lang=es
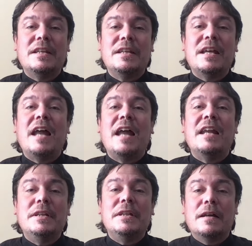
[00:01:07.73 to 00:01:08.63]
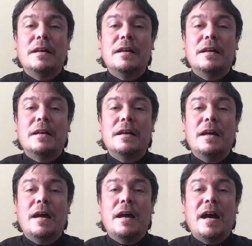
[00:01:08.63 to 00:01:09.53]
y al alimentar
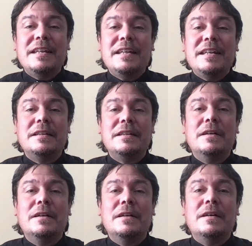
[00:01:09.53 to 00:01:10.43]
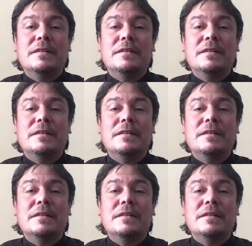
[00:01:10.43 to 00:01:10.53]
a ésta